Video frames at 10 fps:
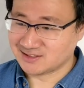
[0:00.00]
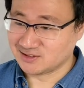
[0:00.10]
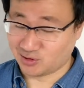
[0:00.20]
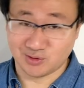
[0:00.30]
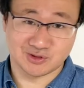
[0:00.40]
あ、
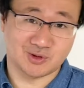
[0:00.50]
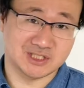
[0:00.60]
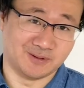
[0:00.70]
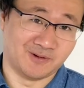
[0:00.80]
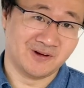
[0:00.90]
そういうの少
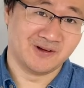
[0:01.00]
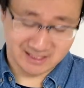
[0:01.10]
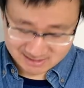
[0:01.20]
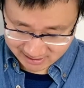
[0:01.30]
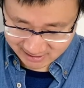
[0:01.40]
しでも
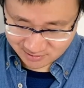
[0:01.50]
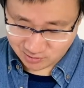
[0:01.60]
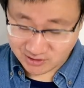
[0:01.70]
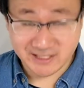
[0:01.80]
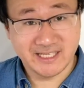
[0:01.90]
減らしていく
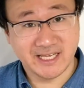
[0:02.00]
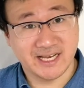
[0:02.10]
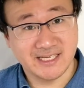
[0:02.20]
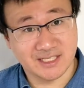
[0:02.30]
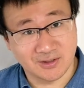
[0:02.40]
ことはできた
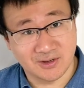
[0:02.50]
らいいな